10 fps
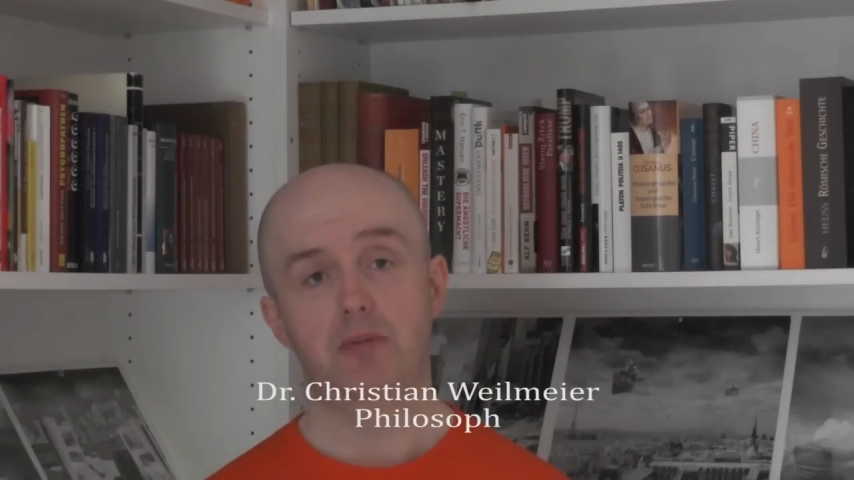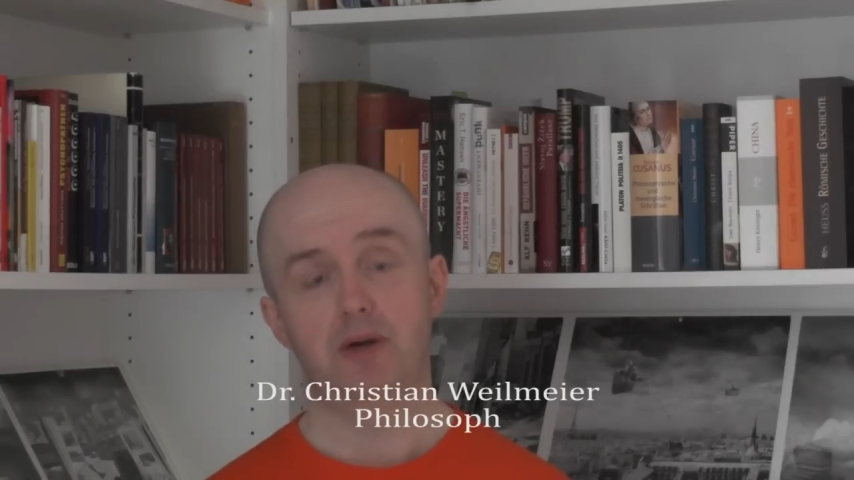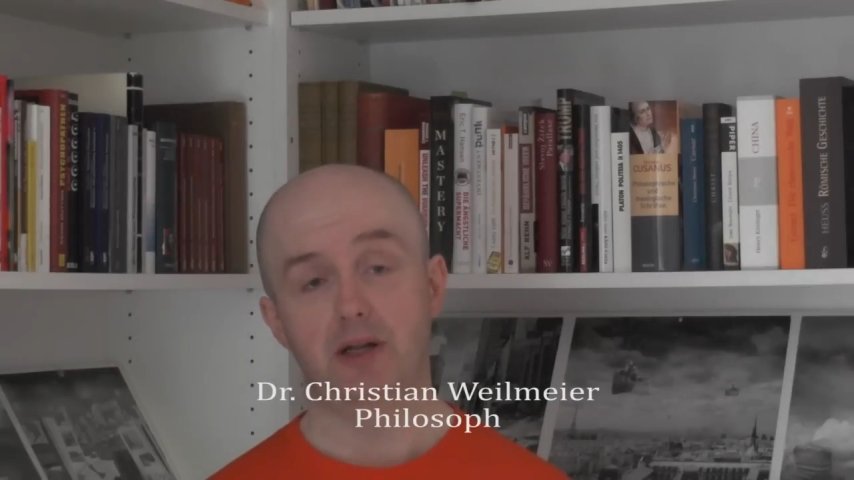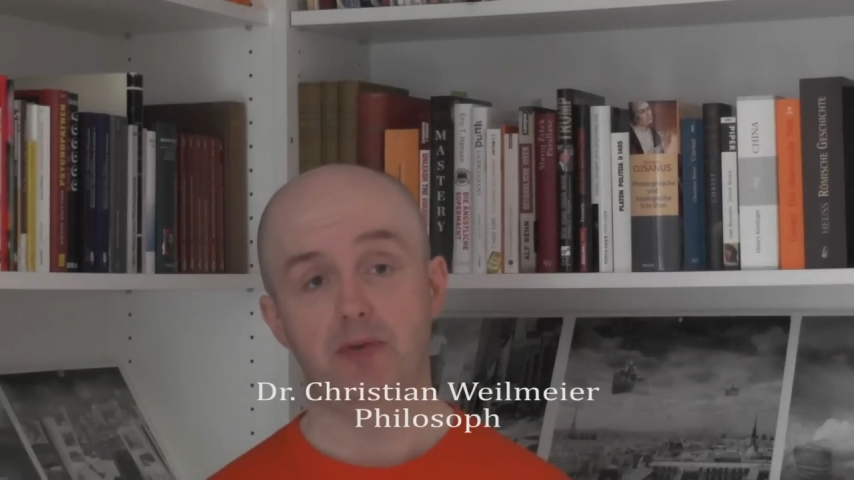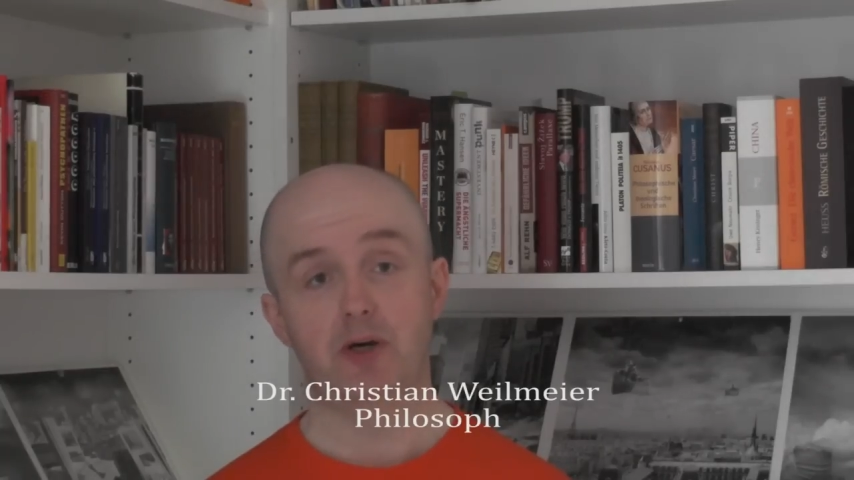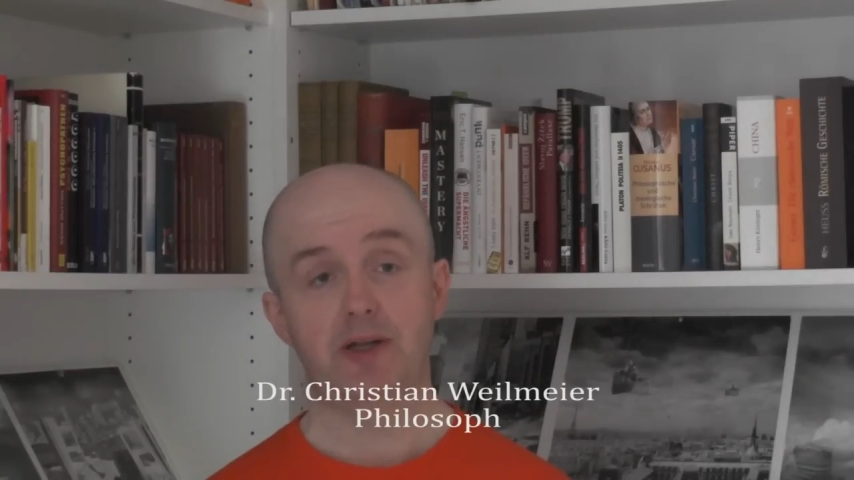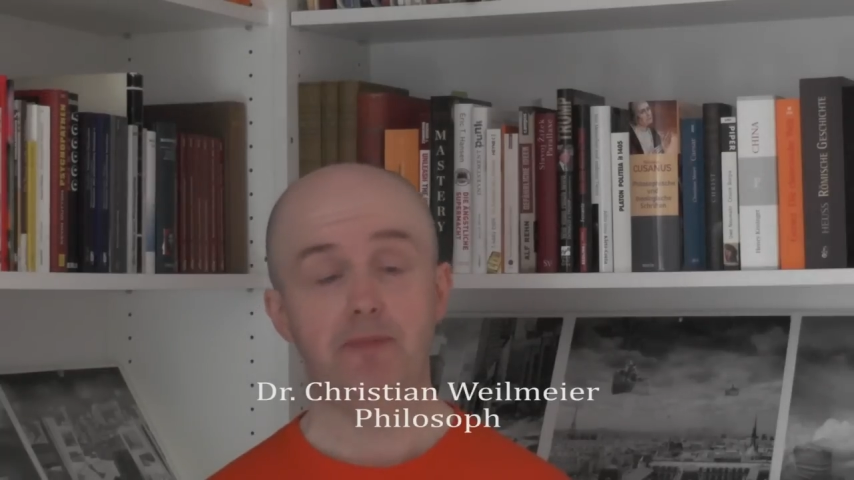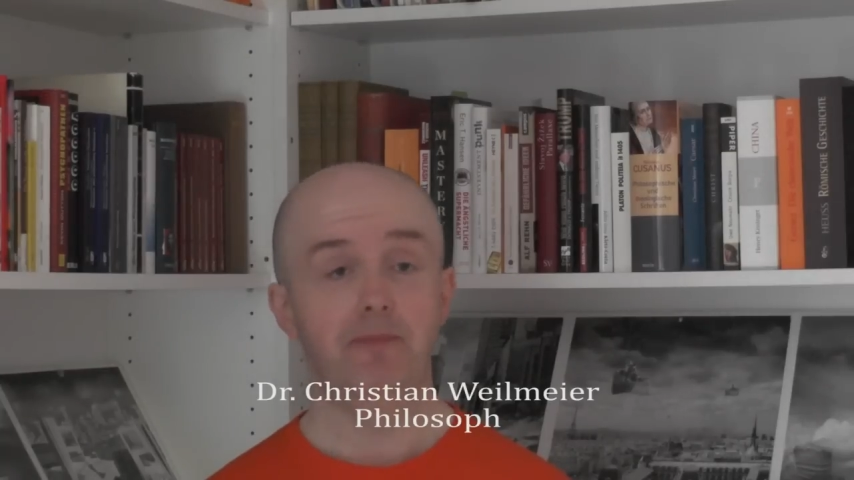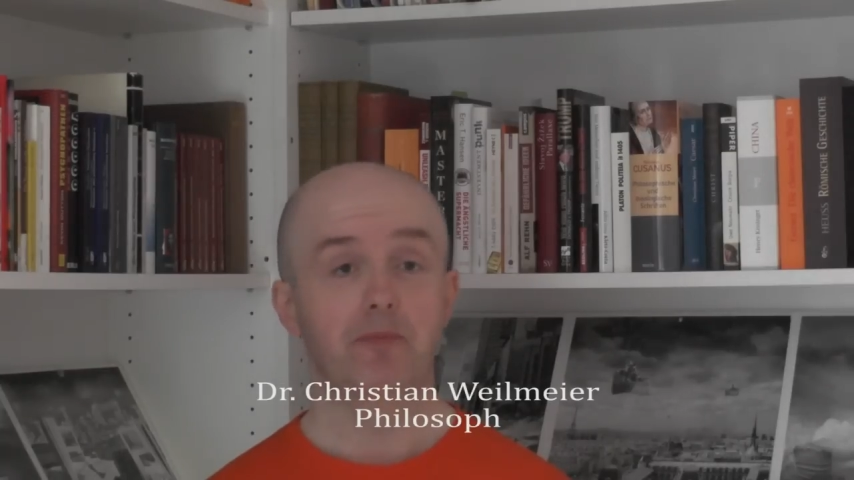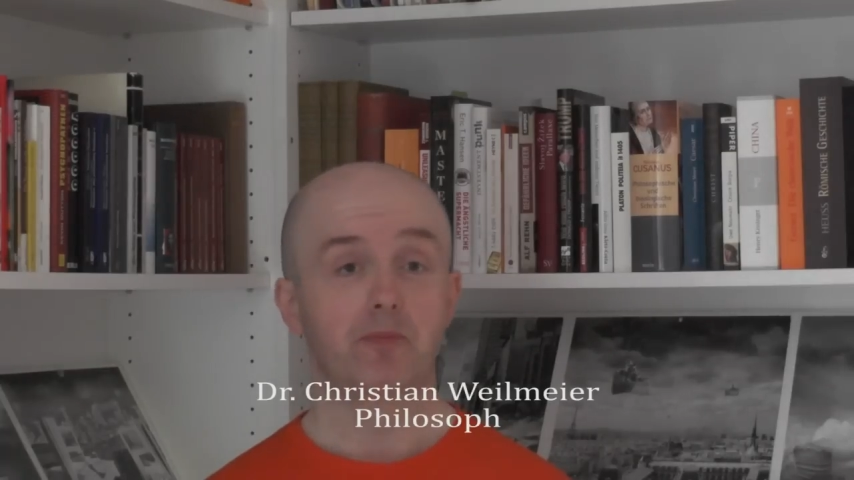
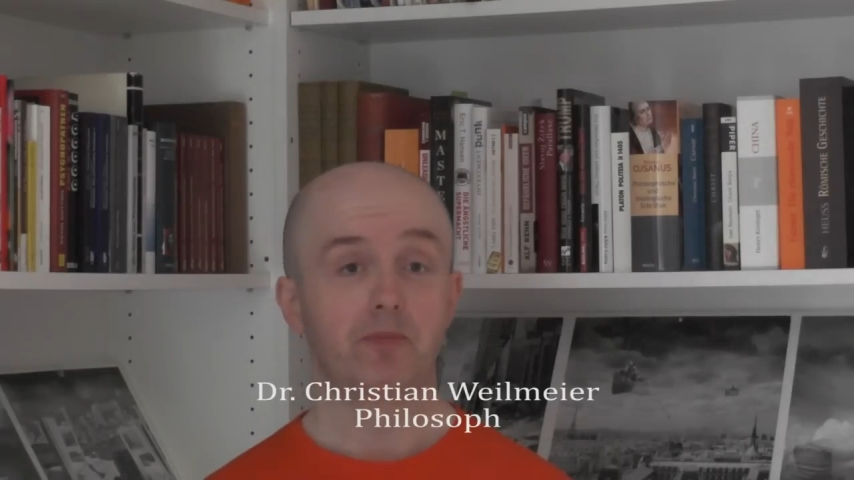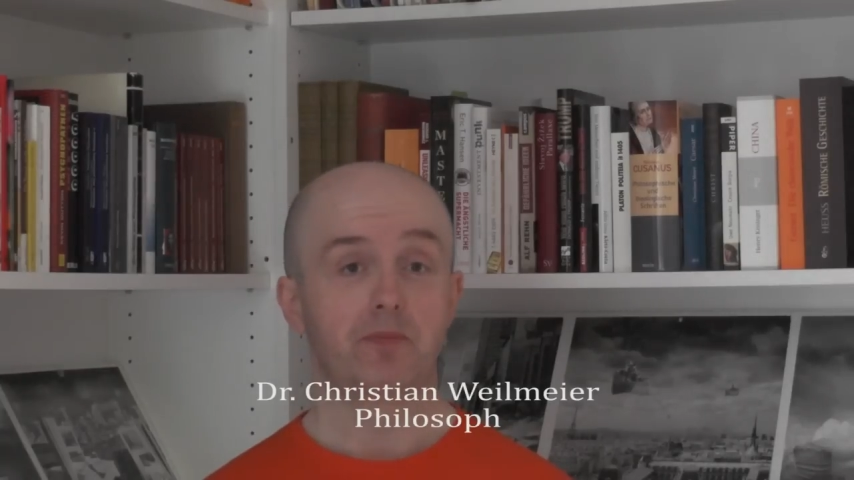beantworten,